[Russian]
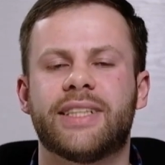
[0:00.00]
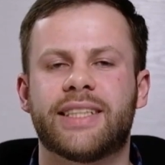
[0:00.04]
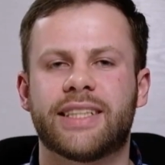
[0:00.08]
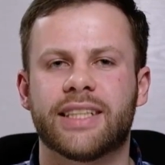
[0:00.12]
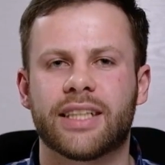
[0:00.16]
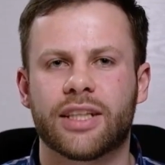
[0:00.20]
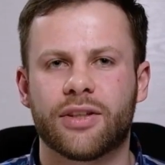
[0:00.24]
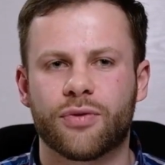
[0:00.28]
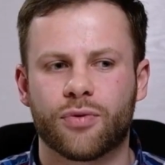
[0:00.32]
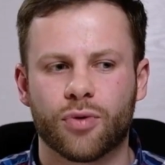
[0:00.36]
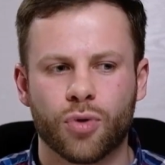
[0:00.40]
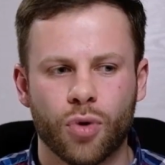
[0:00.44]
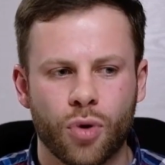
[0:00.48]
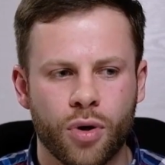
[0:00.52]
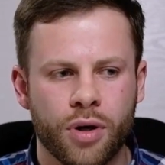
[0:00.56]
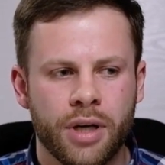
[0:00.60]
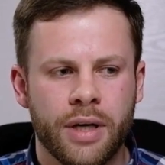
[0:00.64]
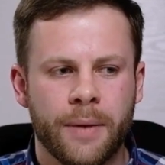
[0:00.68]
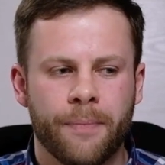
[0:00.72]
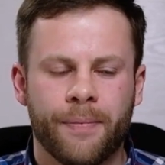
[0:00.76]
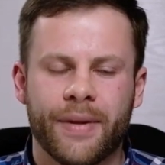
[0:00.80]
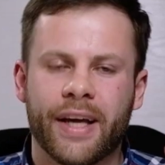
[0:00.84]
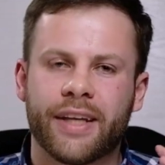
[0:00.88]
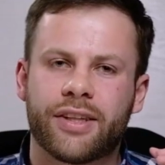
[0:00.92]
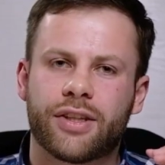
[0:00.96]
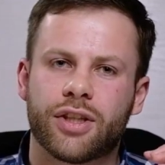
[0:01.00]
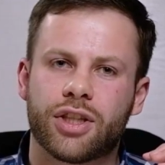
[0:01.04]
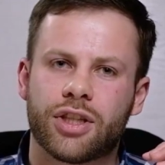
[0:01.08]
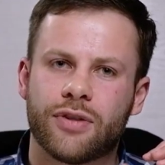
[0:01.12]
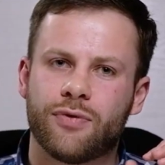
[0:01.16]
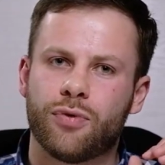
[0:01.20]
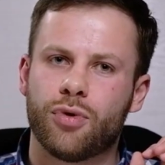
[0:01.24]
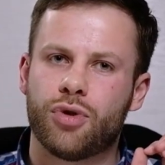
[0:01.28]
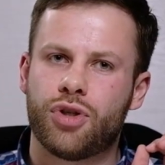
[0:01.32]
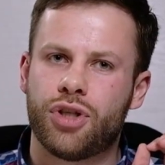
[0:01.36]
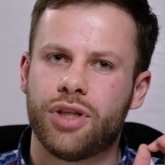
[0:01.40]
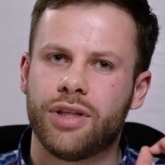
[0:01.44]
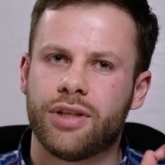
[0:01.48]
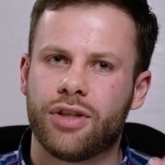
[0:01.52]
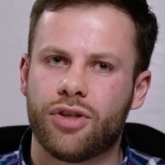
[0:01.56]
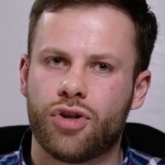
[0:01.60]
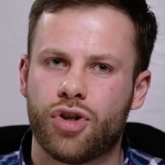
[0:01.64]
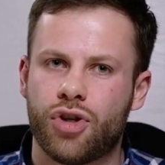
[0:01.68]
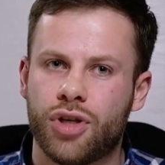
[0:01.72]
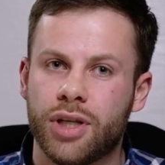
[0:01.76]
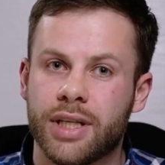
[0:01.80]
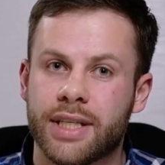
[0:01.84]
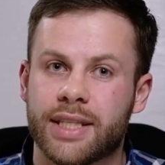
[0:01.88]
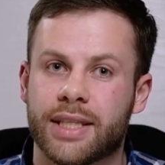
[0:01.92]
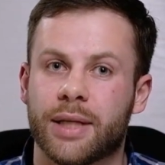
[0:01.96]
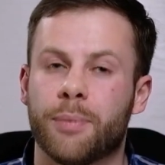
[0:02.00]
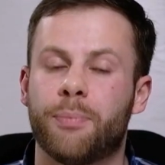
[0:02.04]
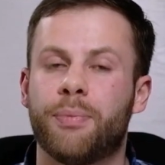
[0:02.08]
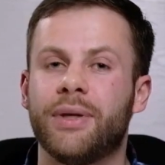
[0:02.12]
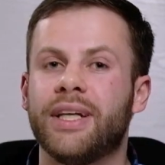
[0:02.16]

все равно это звучит чисто.